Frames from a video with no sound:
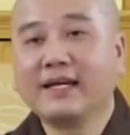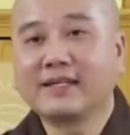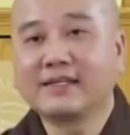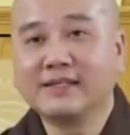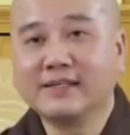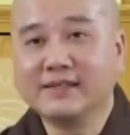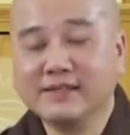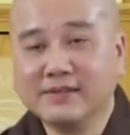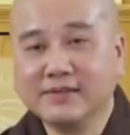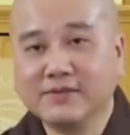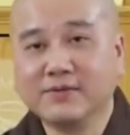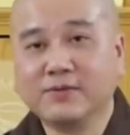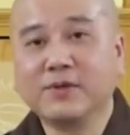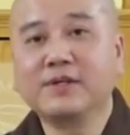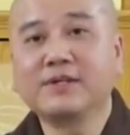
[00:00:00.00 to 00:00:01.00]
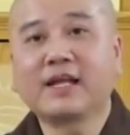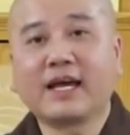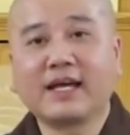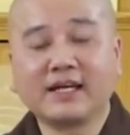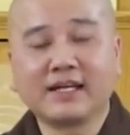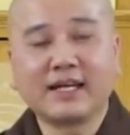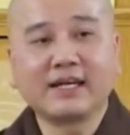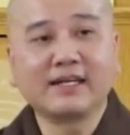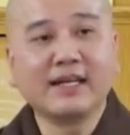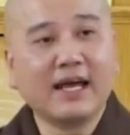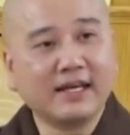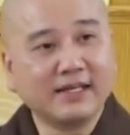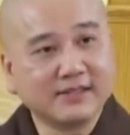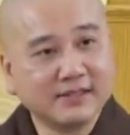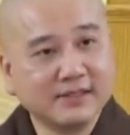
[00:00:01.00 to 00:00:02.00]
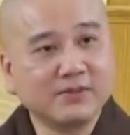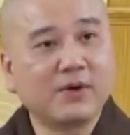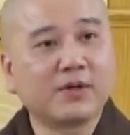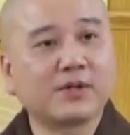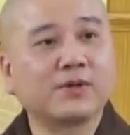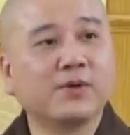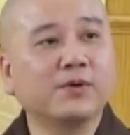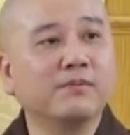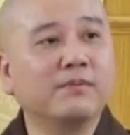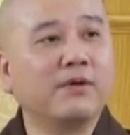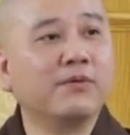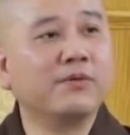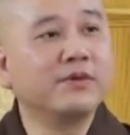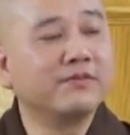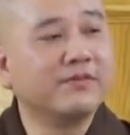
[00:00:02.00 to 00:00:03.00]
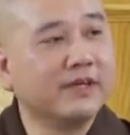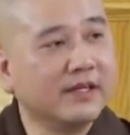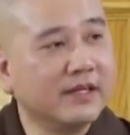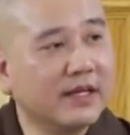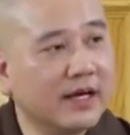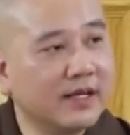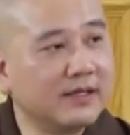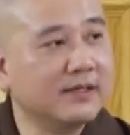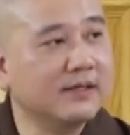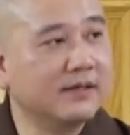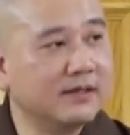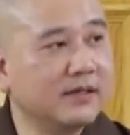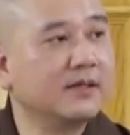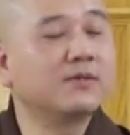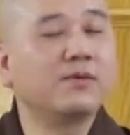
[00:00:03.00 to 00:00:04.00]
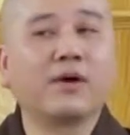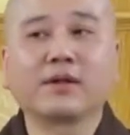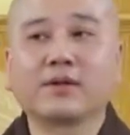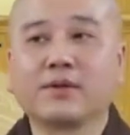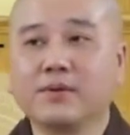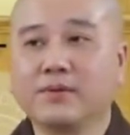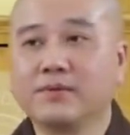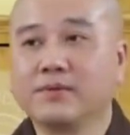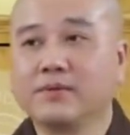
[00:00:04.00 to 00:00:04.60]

chứ quý thầy ở đây đề xướng khóa tu, mà quý vị đến hưởng ứng khóa tu.